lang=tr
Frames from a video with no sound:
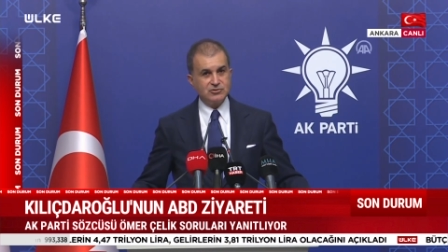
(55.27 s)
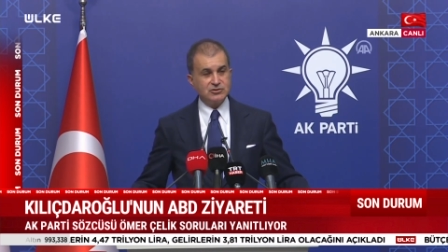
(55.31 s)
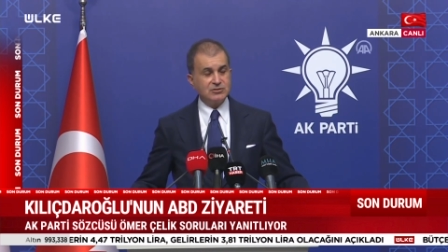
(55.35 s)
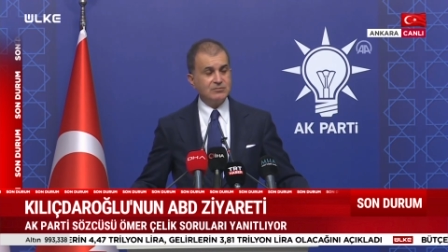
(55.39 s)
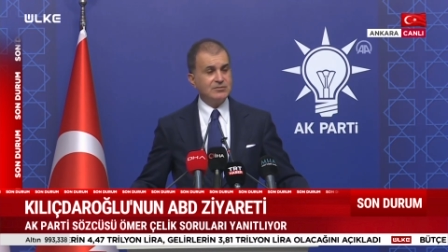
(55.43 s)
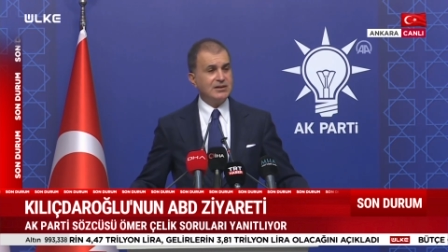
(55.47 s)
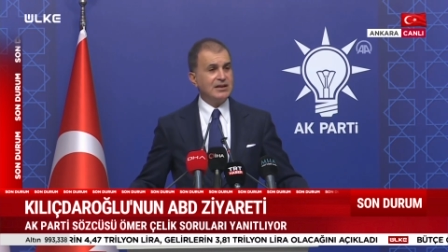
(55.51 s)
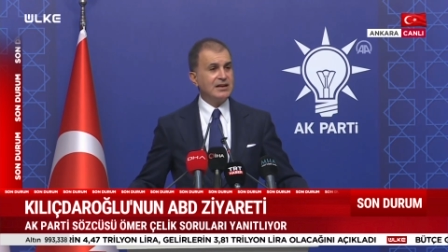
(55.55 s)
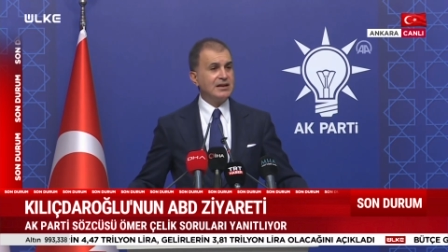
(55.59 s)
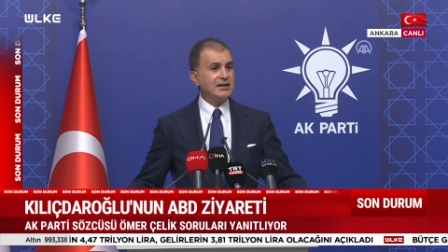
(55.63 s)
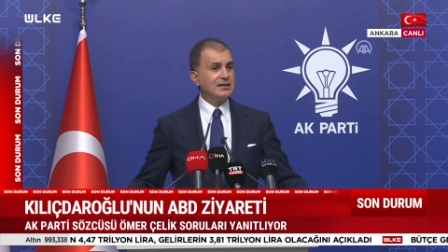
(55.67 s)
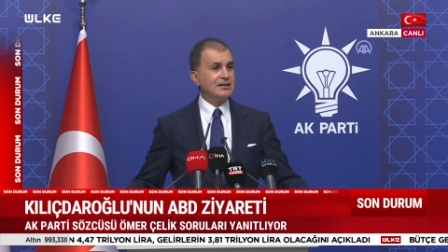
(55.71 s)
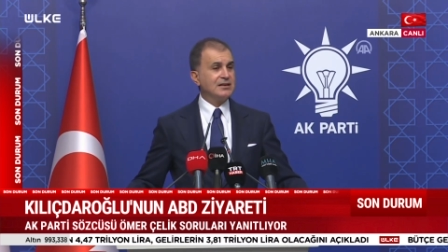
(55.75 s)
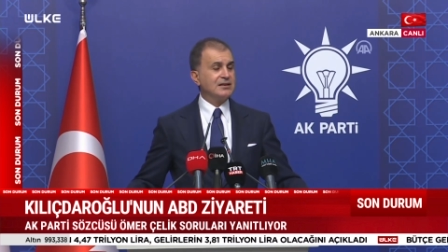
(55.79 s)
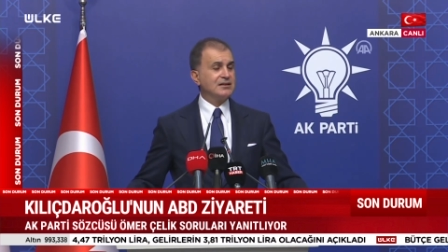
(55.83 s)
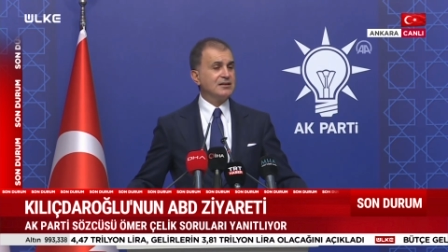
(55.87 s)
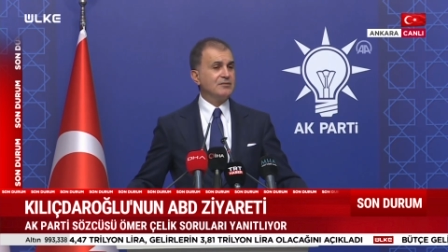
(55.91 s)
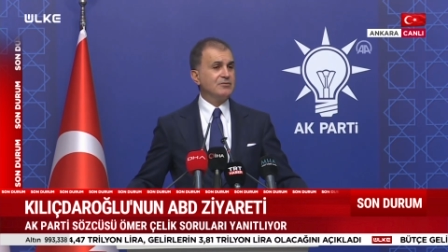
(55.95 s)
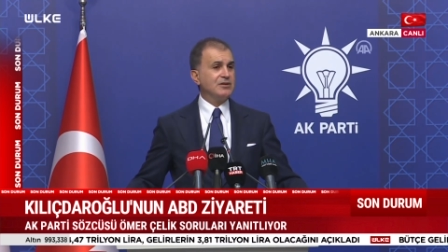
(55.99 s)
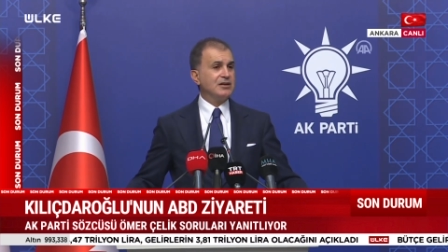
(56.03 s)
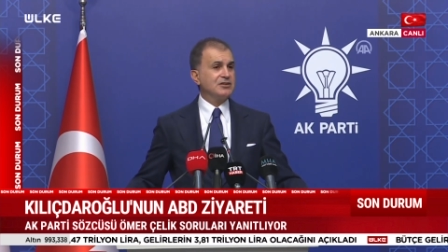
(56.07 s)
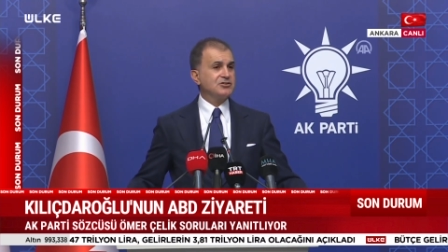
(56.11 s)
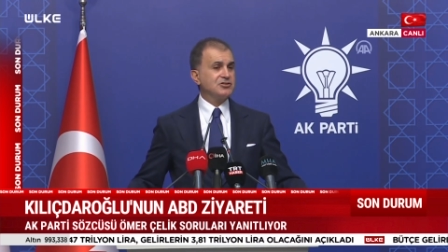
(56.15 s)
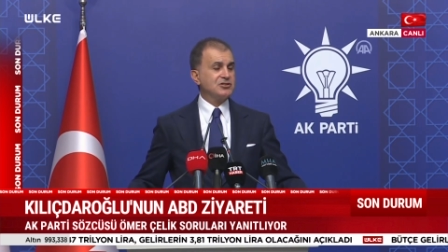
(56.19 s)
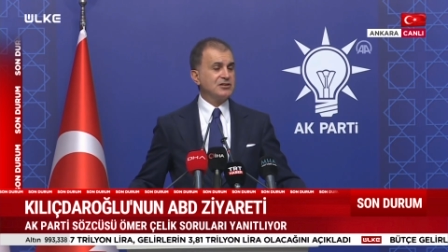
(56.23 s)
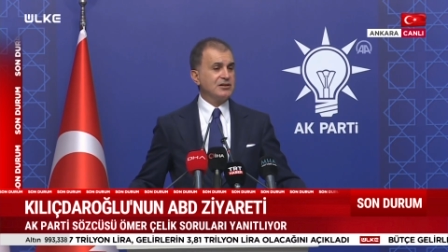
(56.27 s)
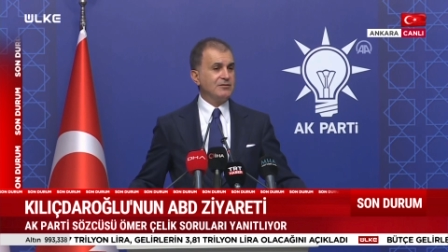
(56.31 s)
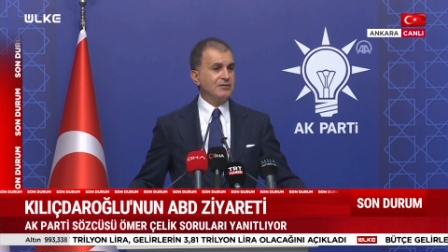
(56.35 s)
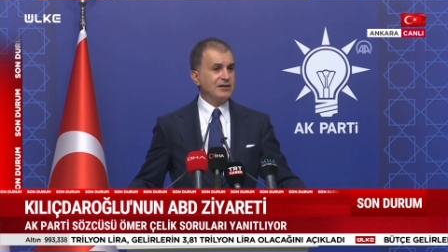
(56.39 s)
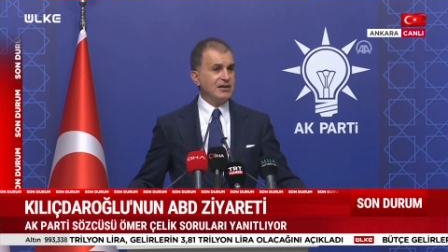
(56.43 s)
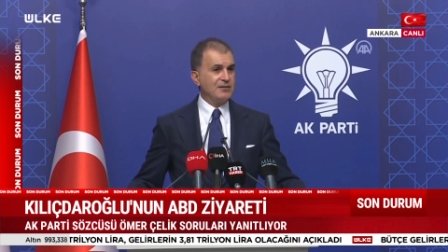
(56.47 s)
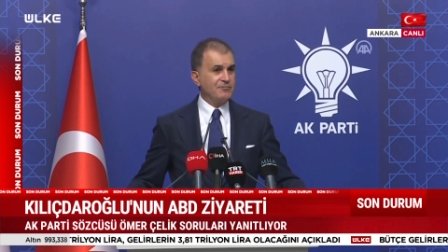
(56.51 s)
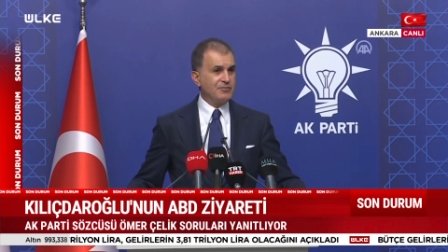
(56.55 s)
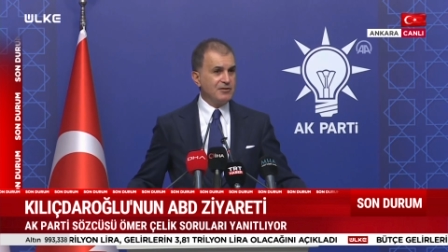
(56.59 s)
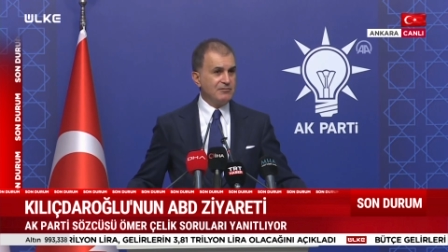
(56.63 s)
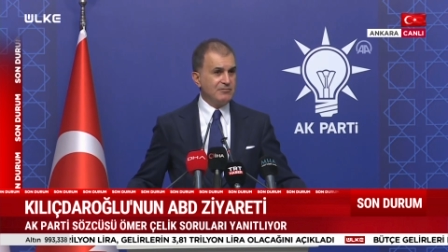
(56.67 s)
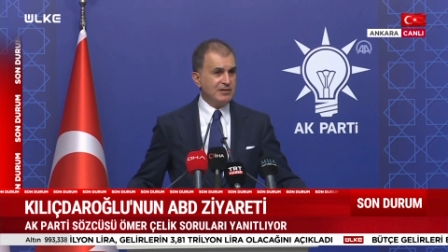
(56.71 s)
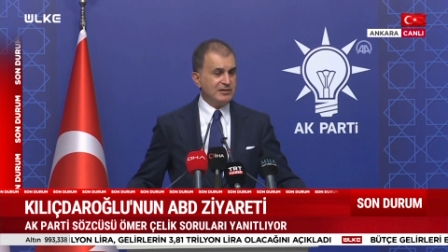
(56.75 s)
Şimdiye kadar da bir açıklama
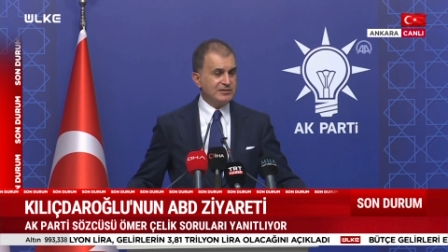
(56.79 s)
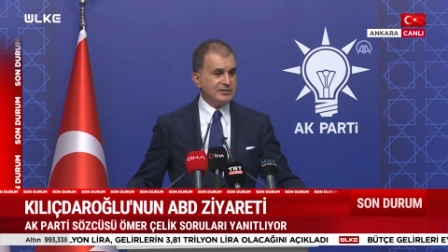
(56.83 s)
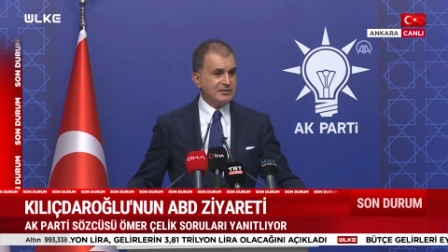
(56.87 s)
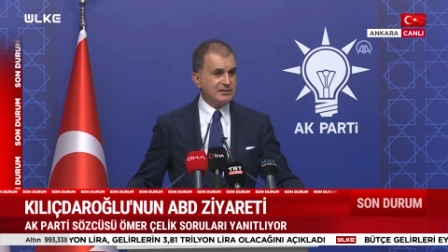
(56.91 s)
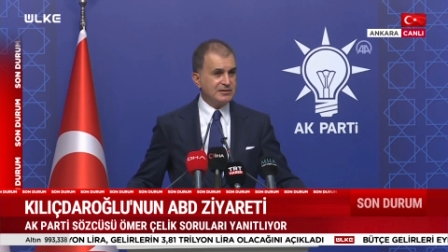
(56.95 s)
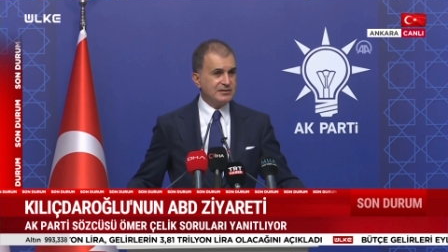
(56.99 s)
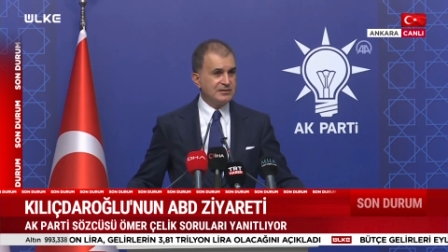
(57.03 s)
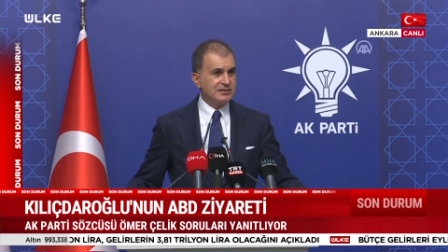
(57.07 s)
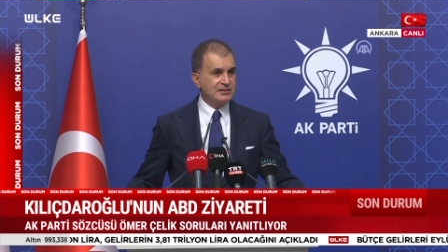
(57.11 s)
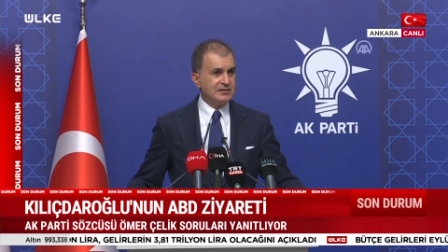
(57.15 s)
yapılmadı.